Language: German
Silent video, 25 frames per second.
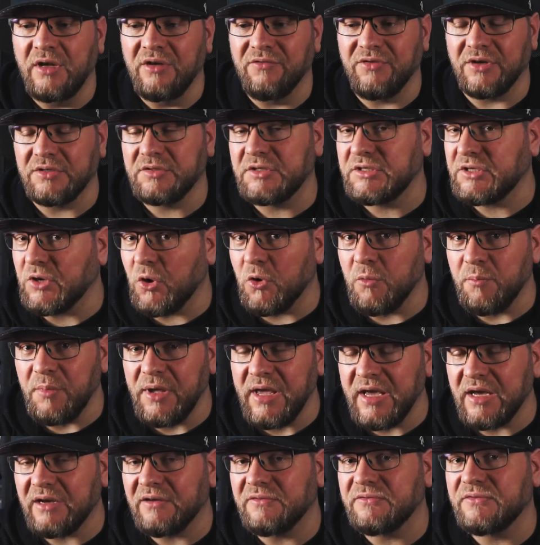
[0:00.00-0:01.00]
Was ich auch
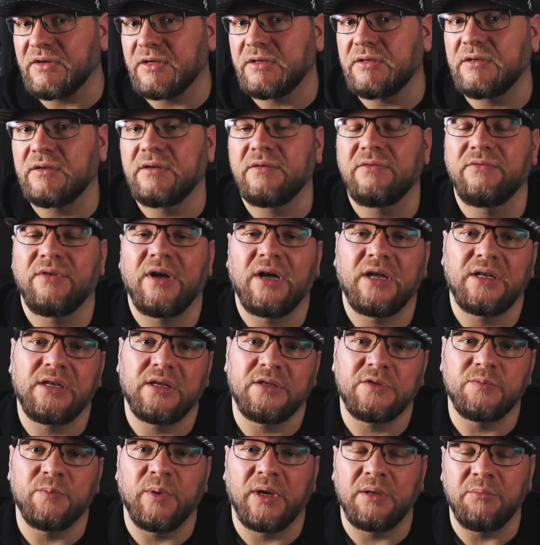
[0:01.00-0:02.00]
mega fand, war,
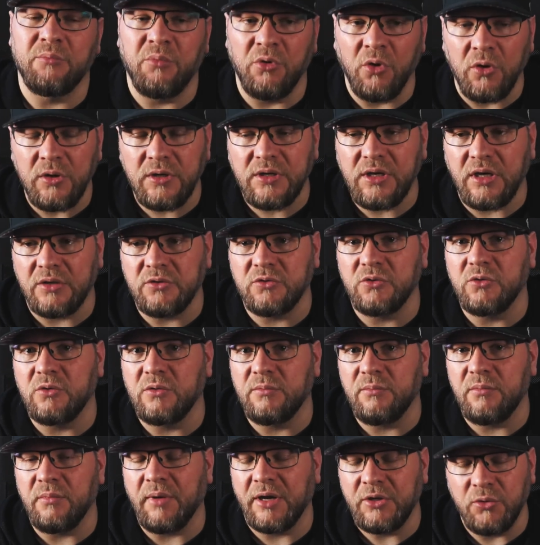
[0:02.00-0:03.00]
dass mein Blog,
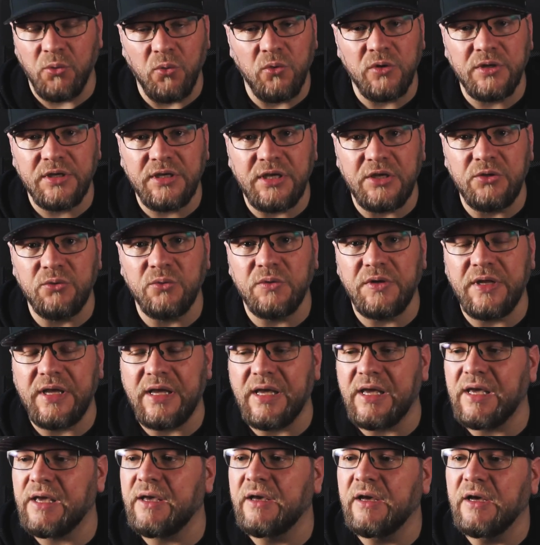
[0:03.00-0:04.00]
also mein
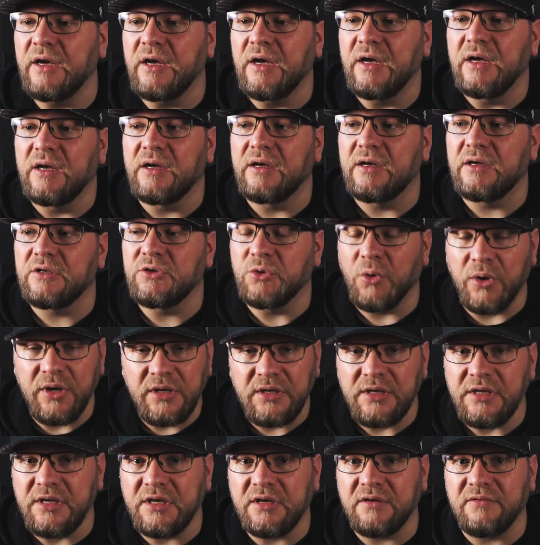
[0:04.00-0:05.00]
ohrenkino.de, äh,
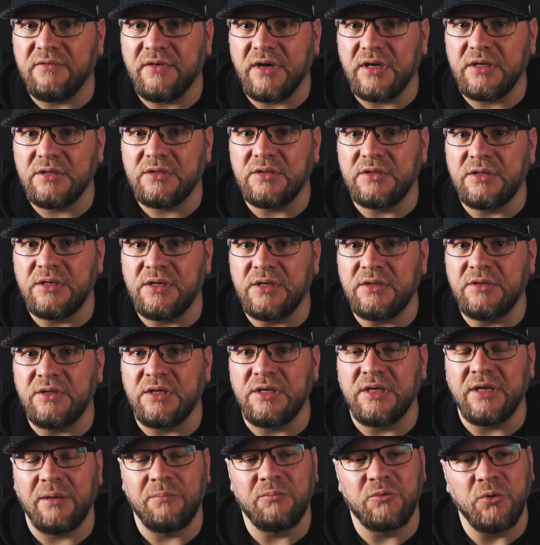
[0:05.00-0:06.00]
deutlich gewachsen ist.
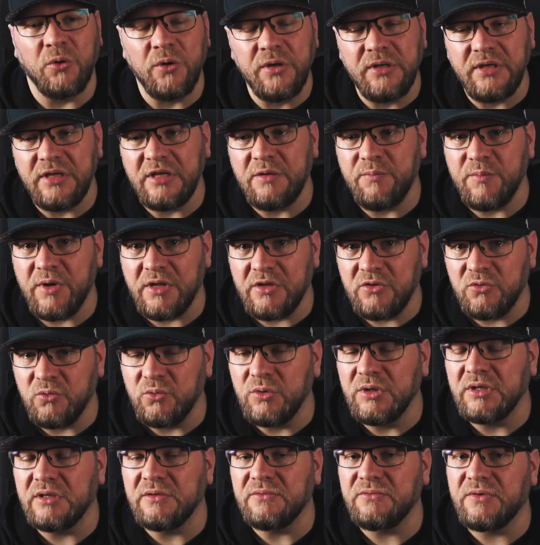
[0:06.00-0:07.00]
Ich habe deutlich mehr
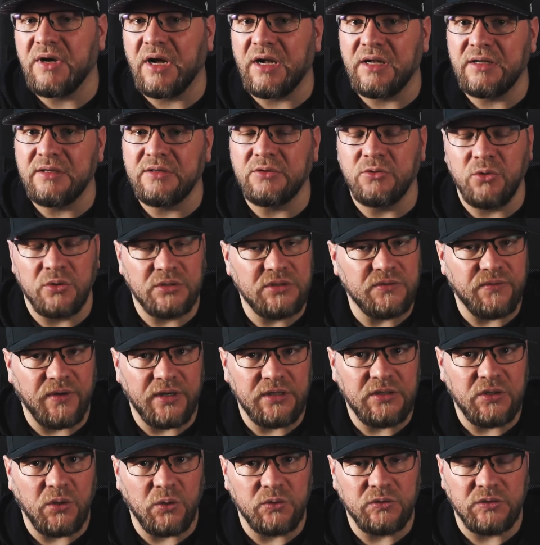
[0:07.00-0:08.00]
Zugriffe als noch
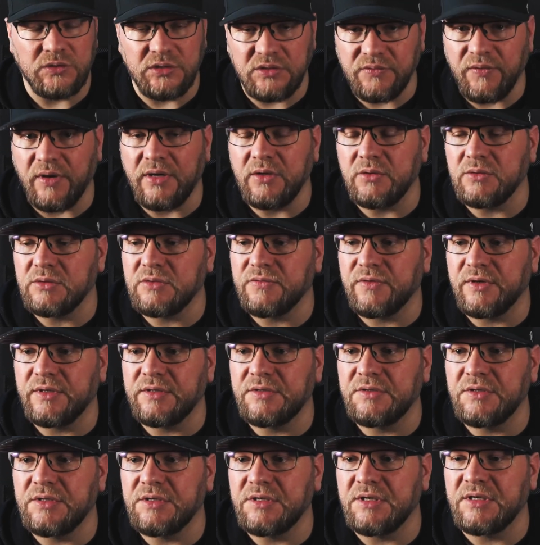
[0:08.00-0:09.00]

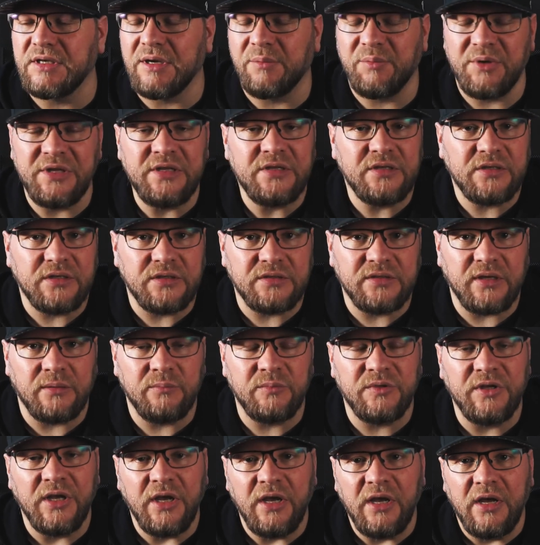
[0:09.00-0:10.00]
2022. Ich habe
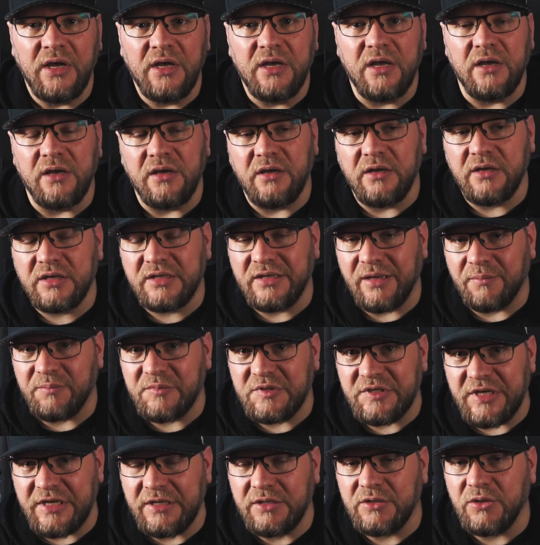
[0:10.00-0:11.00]
insgesamt äh, knapp
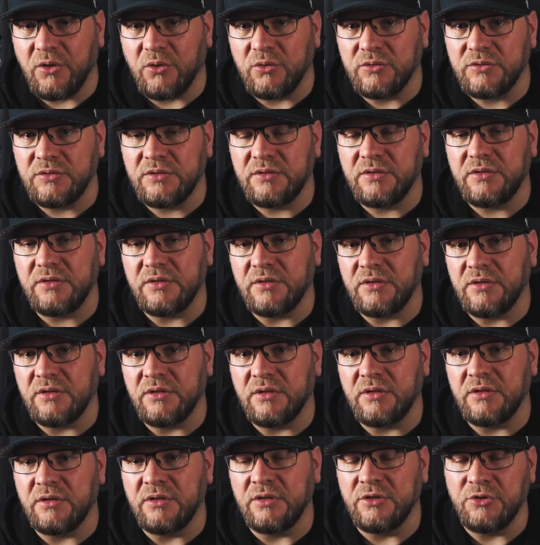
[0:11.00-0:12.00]
10.000
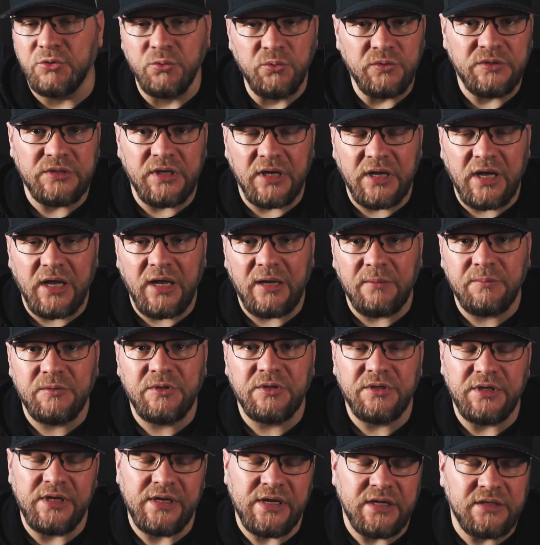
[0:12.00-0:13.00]
äh, User
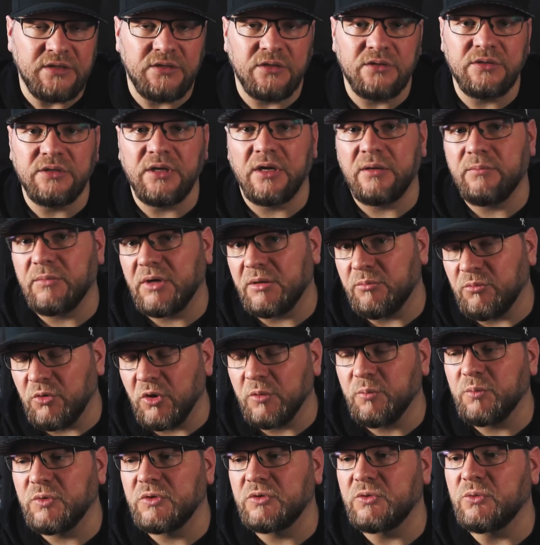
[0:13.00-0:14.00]
gehabt, die letztes Jahr meinen
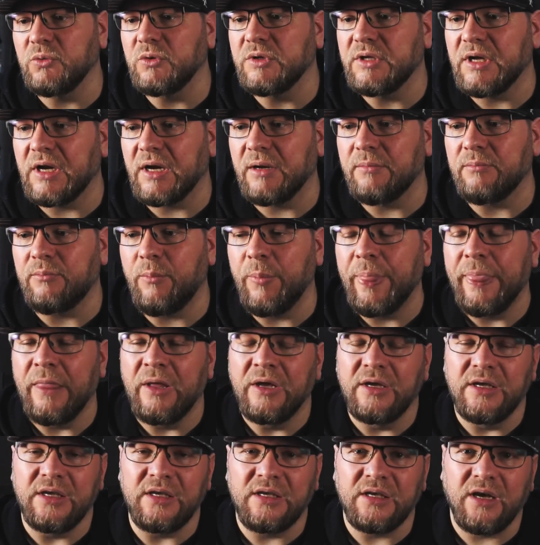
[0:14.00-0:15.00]
Blog besucht haben.
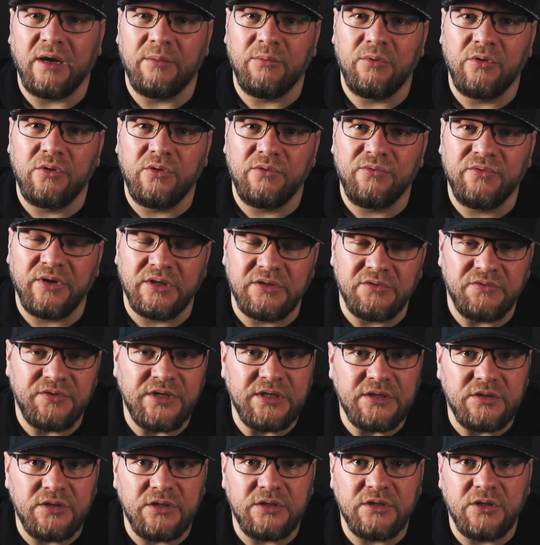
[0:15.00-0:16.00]
Ich habe fast
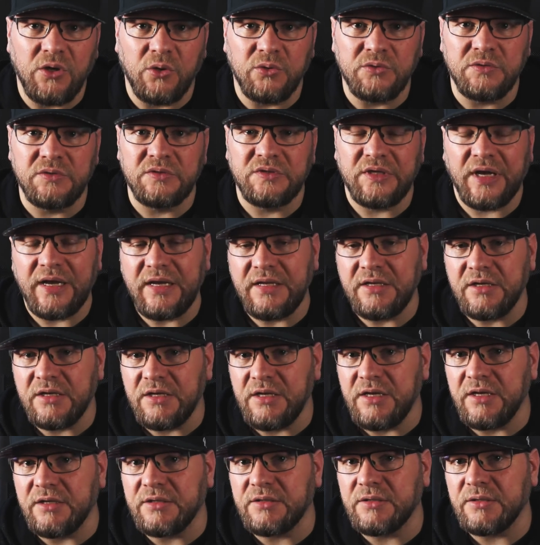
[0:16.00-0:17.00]
40.000
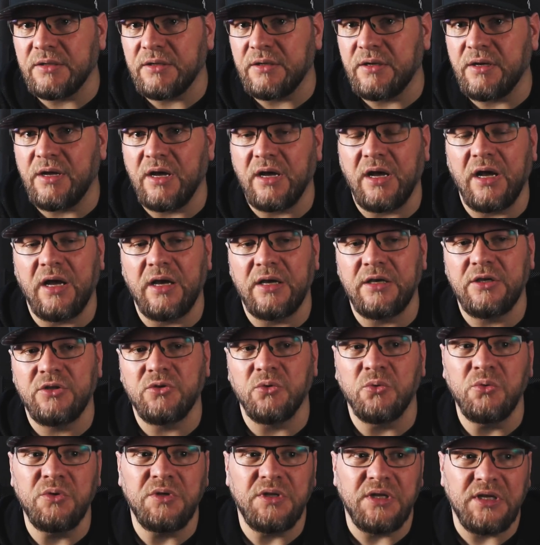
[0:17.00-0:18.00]
Seitenklicks äh,
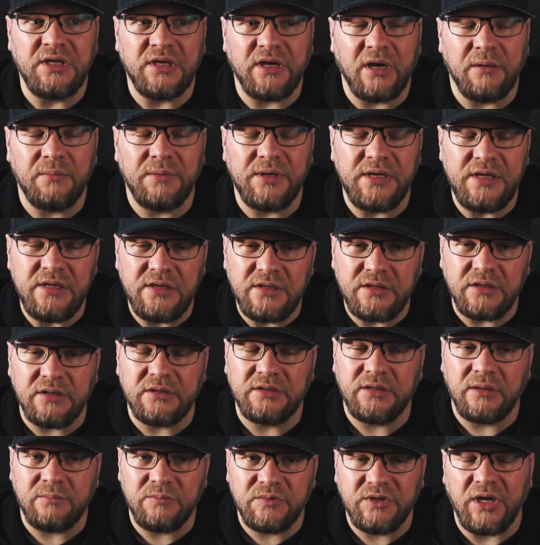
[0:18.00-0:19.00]
erreicht und ich habe
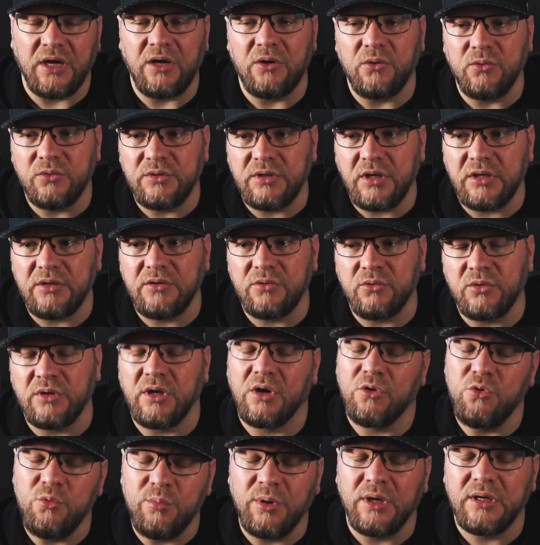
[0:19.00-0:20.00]
insgesamt 300
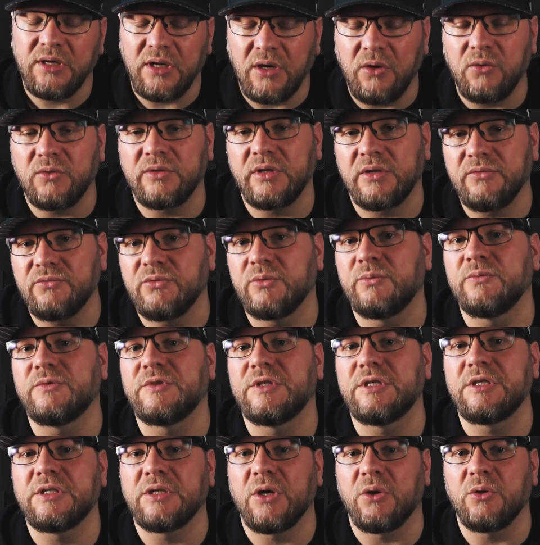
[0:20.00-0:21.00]
oder über
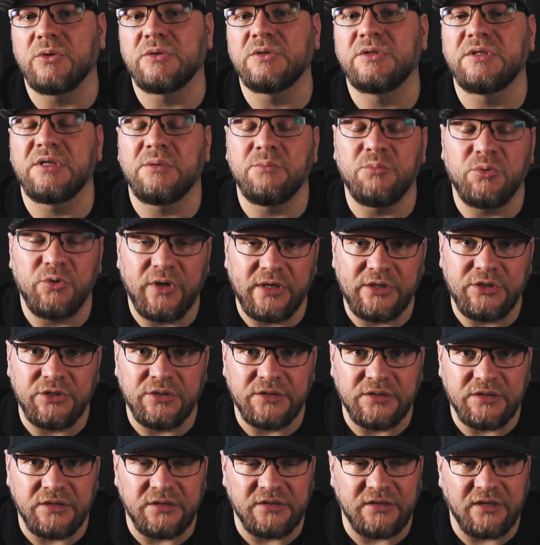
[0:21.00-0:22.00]
350.000
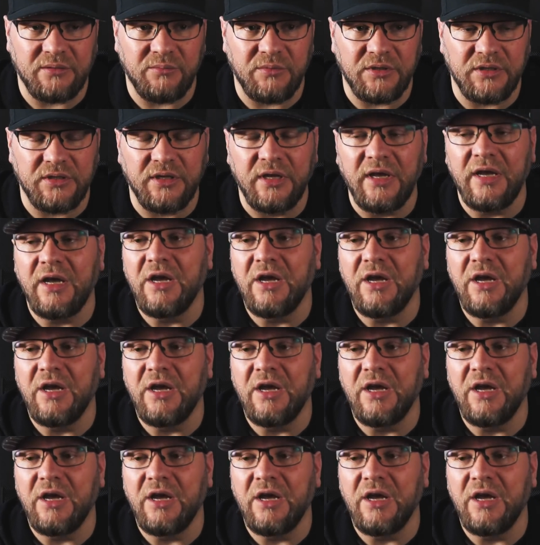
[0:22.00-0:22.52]
Impressions gesammelt.